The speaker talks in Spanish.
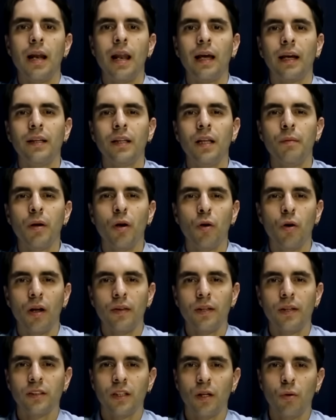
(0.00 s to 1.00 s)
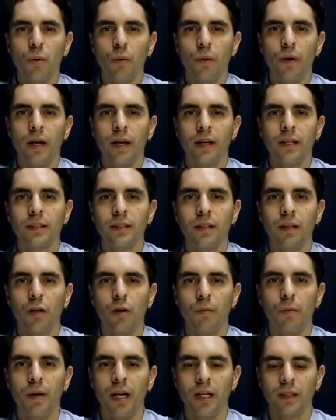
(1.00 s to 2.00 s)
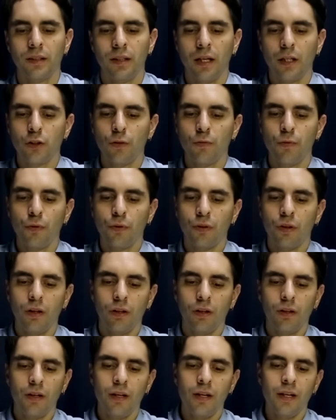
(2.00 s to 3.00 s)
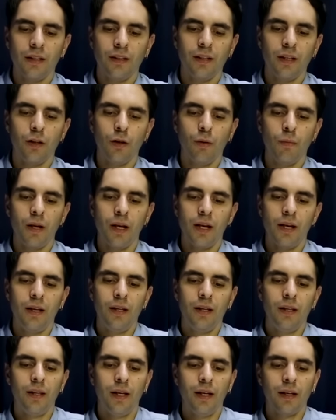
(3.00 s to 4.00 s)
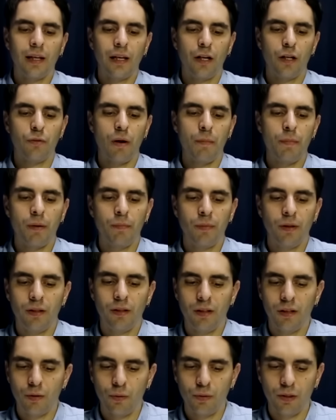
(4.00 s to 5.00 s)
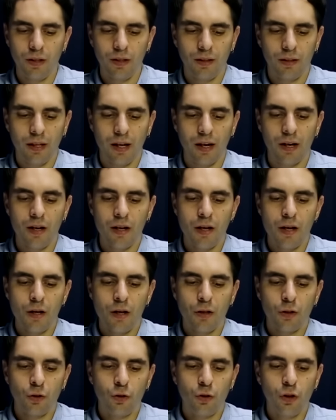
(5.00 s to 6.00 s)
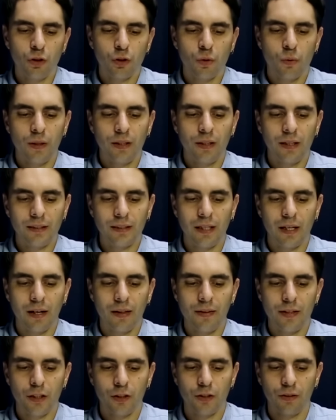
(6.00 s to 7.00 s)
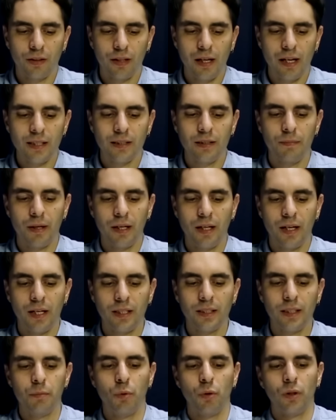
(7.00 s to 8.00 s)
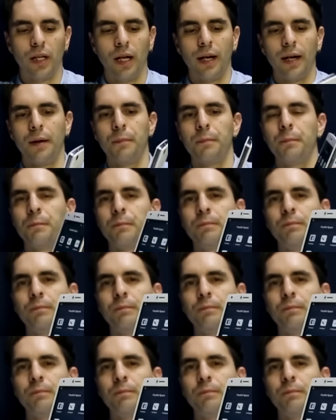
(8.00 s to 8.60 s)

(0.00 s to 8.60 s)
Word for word: La quinta mejora de este nuevo X5 Max es su función de doble ID que nos va a permitir utilizar dos cuentas de redes sociales de manera simultánea.